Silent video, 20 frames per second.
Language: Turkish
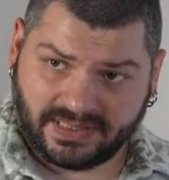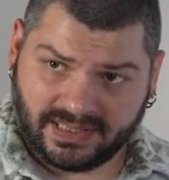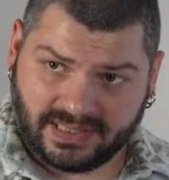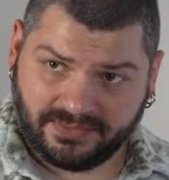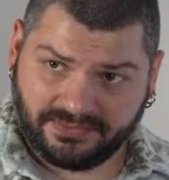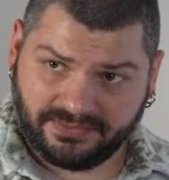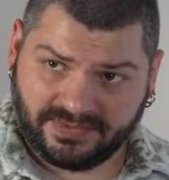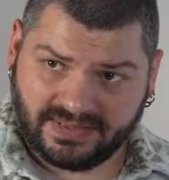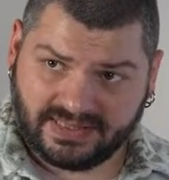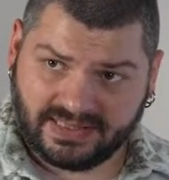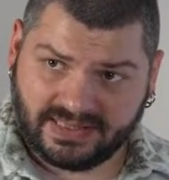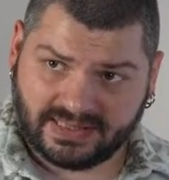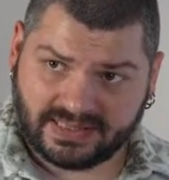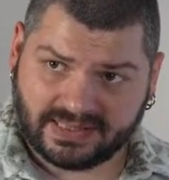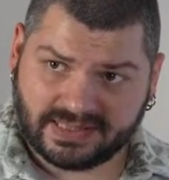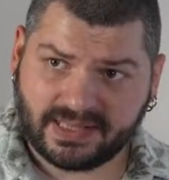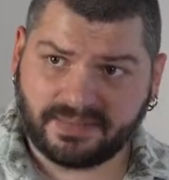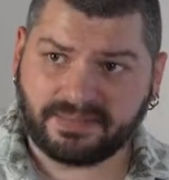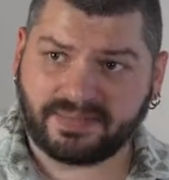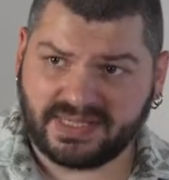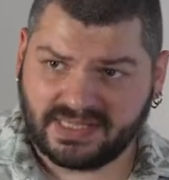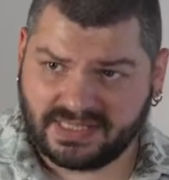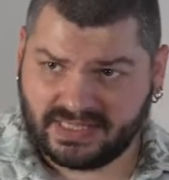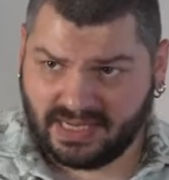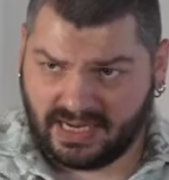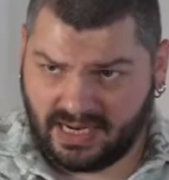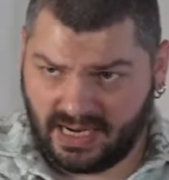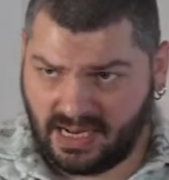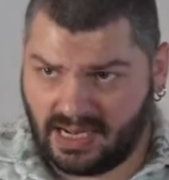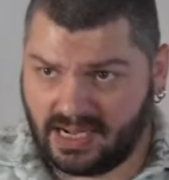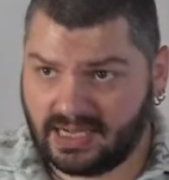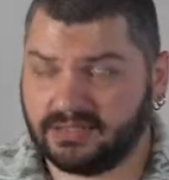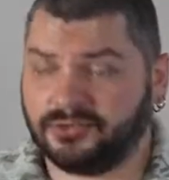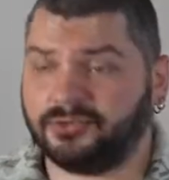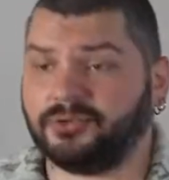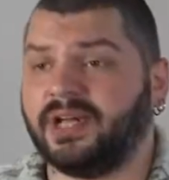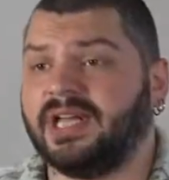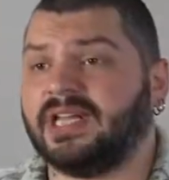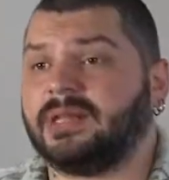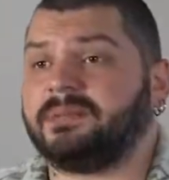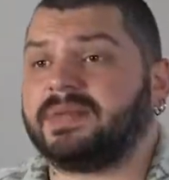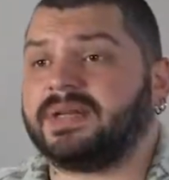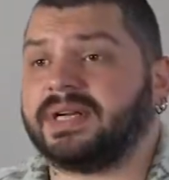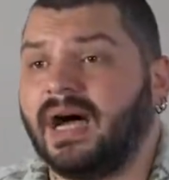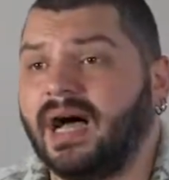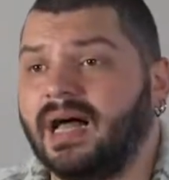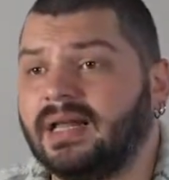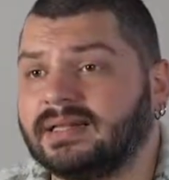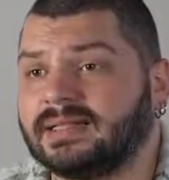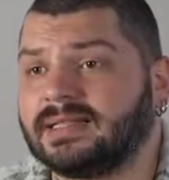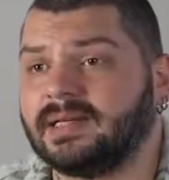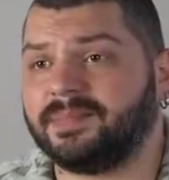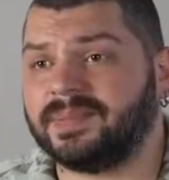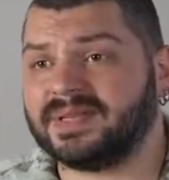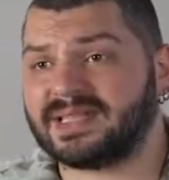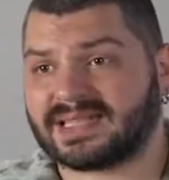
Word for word: tarafında ise bizlere Android bir altyapı